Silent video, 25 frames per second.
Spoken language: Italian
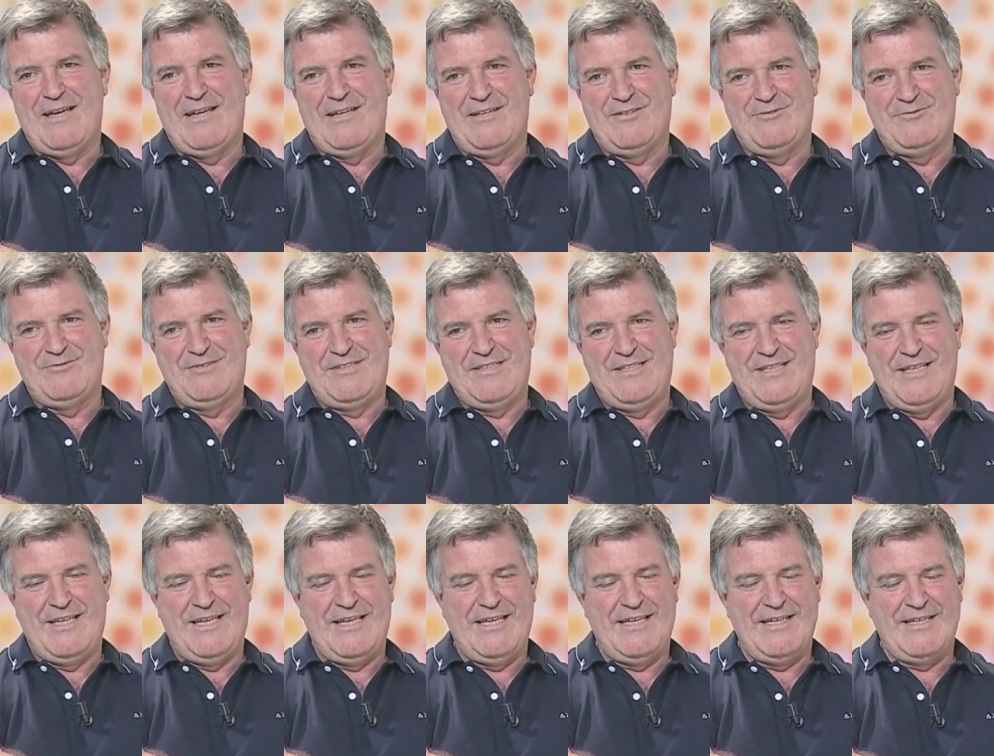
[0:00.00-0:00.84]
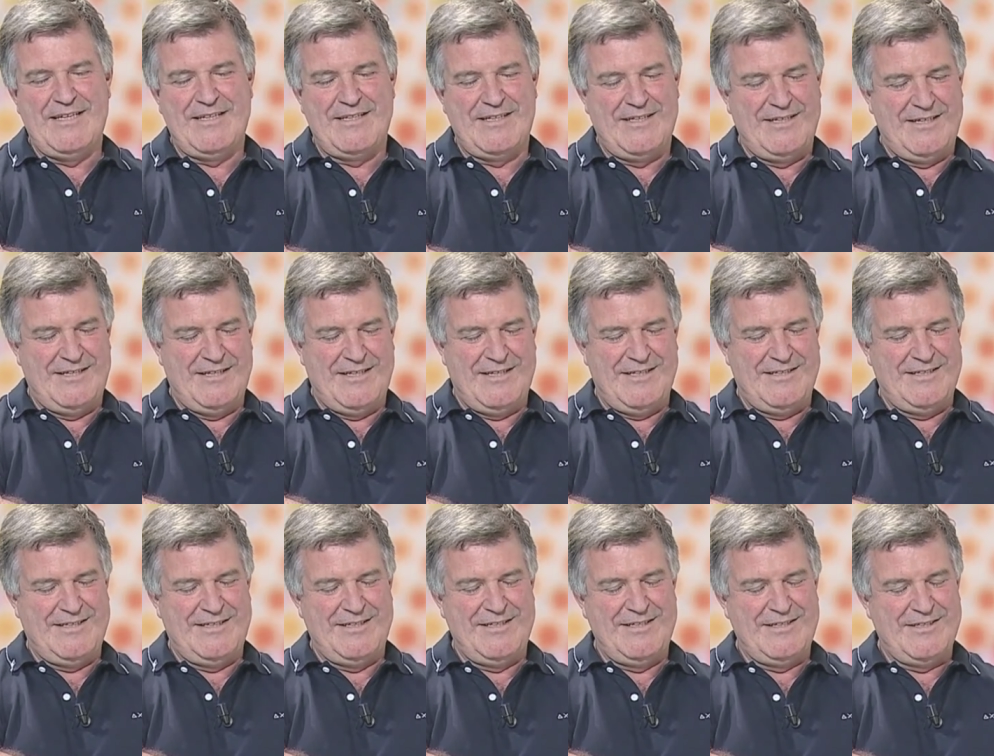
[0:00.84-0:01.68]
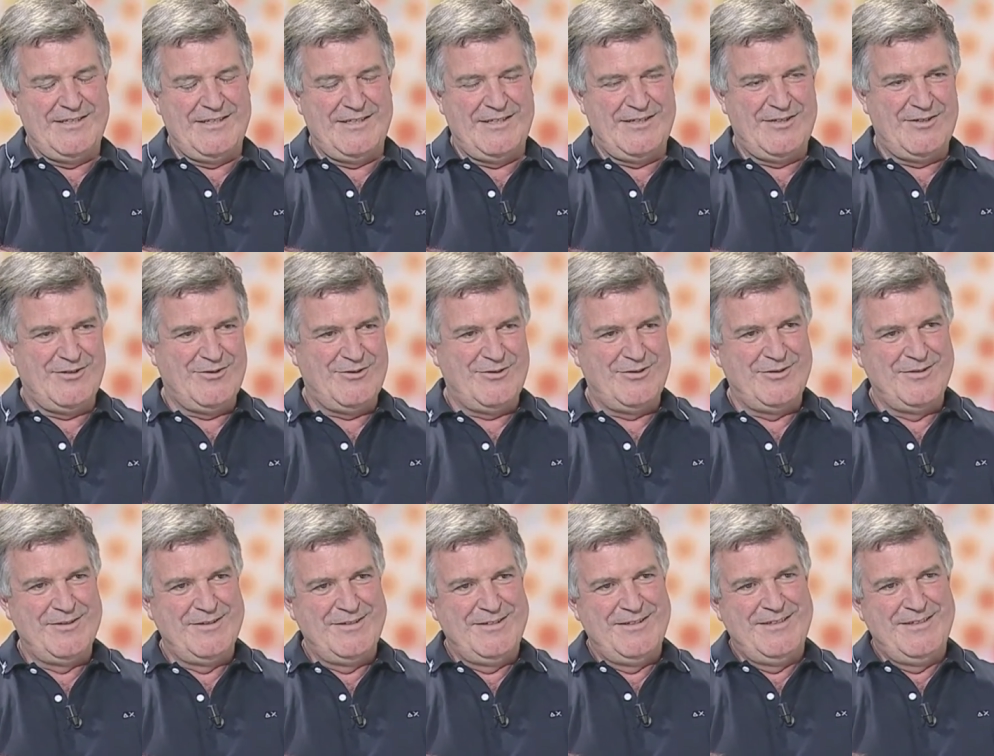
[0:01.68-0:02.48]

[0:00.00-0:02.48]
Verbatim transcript: è un'idea che è nata all'interno